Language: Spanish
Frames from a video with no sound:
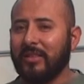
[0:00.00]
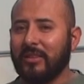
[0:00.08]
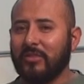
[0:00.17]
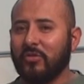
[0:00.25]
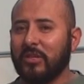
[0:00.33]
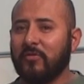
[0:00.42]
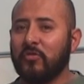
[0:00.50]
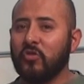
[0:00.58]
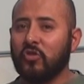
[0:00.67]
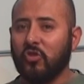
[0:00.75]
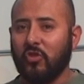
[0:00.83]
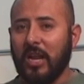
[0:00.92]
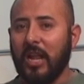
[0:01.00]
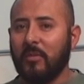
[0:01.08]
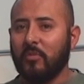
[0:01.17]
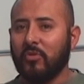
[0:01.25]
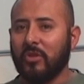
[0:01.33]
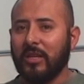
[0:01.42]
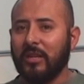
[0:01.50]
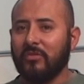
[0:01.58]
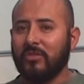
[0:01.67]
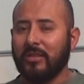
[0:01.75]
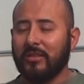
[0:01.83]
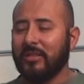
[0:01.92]
de eso es funcional porque los
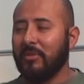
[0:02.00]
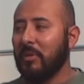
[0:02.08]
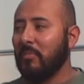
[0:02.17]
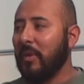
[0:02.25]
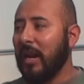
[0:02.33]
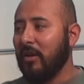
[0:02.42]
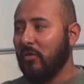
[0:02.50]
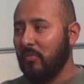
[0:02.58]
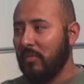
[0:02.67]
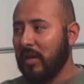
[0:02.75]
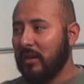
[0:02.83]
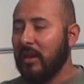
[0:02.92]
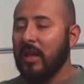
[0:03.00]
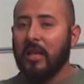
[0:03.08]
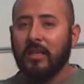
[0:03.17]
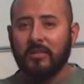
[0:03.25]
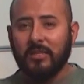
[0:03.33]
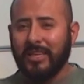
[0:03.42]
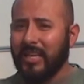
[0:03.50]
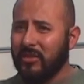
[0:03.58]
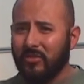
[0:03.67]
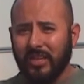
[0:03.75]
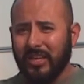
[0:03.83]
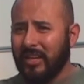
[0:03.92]
dientes sirven para comer. Y
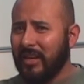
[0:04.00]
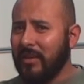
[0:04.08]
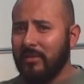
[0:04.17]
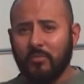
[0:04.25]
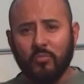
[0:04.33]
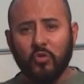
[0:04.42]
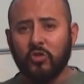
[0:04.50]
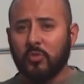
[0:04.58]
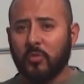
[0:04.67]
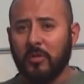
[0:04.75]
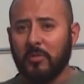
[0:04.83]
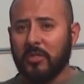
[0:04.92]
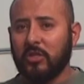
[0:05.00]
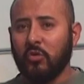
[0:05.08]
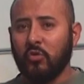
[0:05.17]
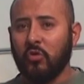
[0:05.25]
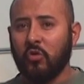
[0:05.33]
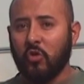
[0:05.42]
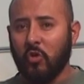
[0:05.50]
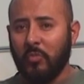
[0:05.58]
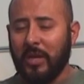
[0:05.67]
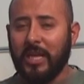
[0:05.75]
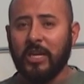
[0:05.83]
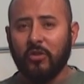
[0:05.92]
eso degenera muchos problemas. Si uno
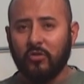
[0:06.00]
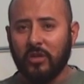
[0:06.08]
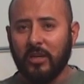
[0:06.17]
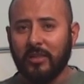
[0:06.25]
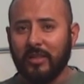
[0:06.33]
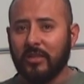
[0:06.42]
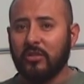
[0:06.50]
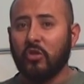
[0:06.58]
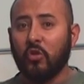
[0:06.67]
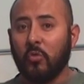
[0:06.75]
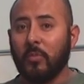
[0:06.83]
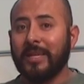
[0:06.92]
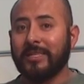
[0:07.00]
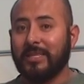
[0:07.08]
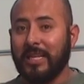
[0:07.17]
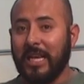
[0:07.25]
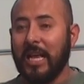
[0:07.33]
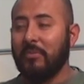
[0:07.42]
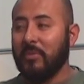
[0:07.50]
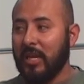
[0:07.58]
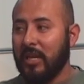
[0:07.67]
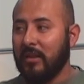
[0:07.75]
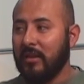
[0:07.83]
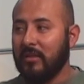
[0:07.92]
come y no tiene dientes, no mastica
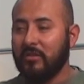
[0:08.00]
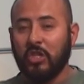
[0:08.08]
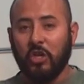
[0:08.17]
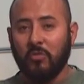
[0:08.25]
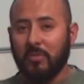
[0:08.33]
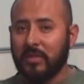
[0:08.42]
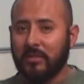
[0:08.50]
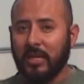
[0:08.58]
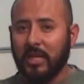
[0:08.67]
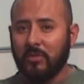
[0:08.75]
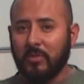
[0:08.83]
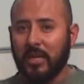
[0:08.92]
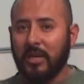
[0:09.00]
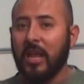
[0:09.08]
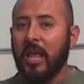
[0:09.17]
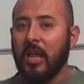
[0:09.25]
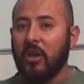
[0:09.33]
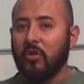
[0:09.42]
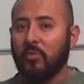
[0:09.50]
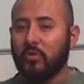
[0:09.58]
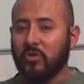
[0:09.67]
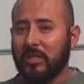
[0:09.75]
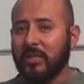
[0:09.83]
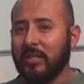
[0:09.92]
bien. Si no masticas bien, no
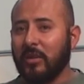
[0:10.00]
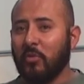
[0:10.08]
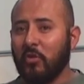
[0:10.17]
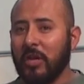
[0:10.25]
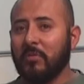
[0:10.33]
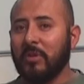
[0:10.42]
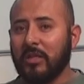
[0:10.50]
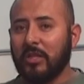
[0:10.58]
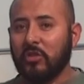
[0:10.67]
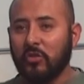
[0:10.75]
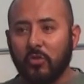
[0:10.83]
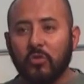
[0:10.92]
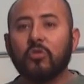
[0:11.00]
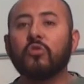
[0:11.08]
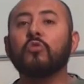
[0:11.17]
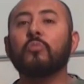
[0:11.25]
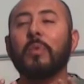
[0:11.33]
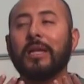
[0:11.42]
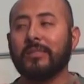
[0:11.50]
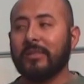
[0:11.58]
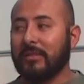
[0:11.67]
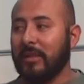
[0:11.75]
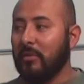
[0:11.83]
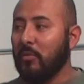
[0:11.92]
procesas el bolo alimenticio, tú
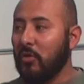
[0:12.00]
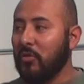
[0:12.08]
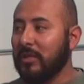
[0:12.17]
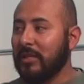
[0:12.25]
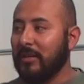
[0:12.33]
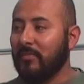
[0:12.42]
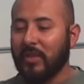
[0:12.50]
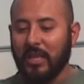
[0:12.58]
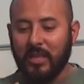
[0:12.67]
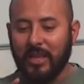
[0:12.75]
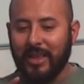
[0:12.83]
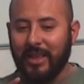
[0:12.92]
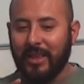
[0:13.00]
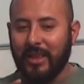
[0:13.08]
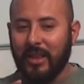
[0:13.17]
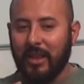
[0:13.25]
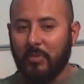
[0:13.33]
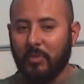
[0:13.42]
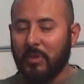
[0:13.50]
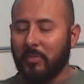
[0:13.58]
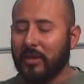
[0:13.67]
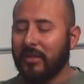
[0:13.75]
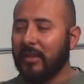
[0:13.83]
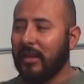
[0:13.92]
pasas el bolo así. Eh, la primera
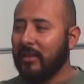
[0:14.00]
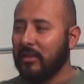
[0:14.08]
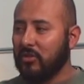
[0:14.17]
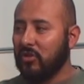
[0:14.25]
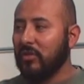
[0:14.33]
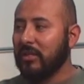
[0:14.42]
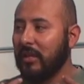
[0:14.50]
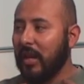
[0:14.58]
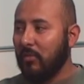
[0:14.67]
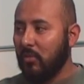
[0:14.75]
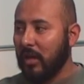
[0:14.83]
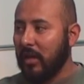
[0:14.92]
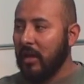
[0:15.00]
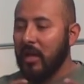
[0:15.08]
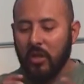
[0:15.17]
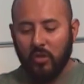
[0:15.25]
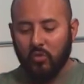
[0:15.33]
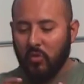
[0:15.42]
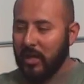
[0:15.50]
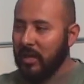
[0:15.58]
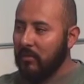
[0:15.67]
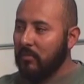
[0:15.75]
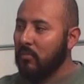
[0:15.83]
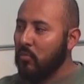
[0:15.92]
parte de la digestión está en la boca. Tú
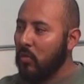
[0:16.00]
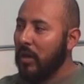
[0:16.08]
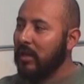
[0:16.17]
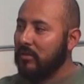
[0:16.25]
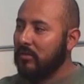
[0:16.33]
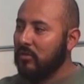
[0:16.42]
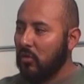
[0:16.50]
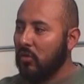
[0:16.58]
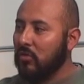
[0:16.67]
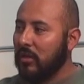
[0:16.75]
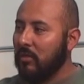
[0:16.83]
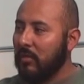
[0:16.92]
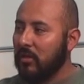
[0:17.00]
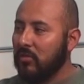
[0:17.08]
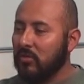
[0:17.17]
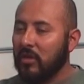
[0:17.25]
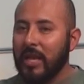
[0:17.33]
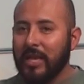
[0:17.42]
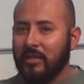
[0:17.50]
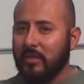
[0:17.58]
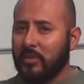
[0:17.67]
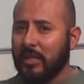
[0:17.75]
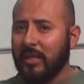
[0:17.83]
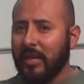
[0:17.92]
ahí mueles todos los alimentos, se
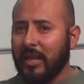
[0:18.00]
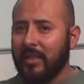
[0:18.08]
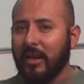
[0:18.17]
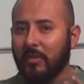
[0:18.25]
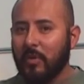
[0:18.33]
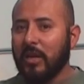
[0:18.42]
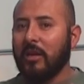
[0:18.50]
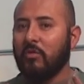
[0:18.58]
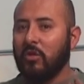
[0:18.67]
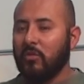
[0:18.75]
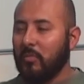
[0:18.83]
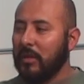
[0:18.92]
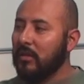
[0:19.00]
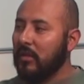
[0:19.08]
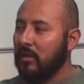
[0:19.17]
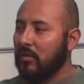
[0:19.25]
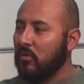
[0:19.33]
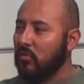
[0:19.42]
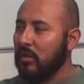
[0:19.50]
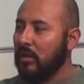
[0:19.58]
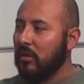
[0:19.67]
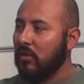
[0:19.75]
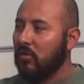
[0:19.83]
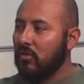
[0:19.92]
empieza a degradar para que cuando pasen a tu
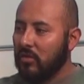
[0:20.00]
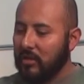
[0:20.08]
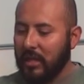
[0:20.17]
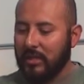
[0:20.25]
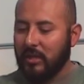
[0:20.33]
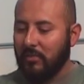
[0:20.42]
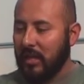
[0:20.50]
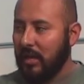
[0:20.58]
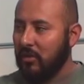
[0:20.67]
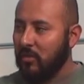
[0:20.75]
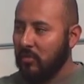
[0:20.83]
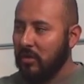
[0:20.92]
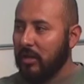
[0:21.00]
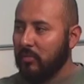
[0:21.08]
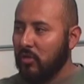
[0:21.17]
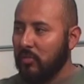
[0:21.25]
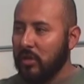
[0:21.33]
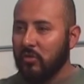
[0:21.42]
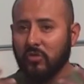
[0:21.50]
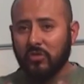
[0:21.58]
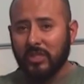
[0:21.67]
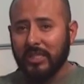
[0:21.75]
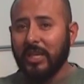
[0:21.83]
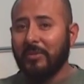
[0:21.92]
interior ya se vayan como absorbiendo.
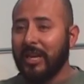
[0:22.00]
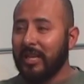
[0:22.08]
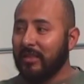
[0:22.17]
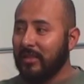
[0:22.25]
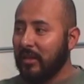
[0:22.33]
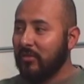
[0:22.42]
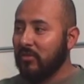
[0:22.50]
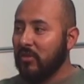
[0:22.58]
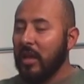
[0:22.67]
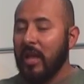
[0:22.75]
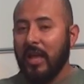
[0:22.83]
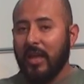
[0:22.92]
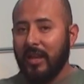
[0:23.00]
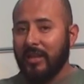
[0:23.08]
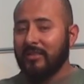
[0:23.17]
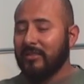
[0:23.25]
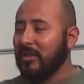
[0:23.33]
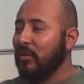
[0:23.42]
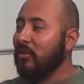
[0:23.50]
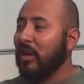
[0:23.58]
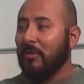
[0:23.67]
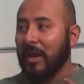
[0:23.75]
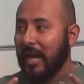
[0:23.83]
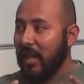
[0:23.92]
Si se van enteros, el intestino
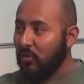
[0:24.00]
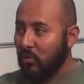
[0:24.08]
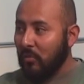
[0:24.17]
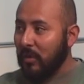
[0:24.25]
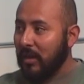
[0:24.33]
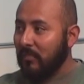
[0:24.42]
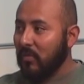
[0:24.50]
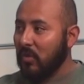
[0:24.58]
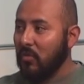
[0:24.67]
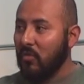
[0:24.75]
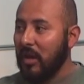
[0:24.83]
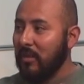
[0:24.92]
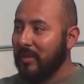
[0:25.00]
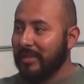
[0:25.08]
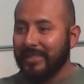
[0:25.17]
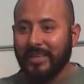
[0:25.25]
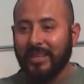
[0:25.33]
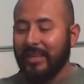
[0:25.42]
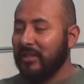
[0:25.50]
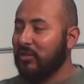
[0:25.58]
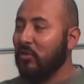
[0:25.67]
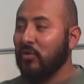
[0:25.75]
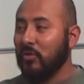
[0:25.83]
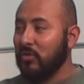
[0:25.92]
trabaja doble o hay veces que la
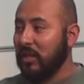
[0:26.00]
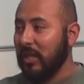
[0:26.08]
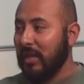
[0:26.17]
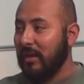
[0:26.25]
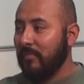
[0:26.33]
digestión no se da.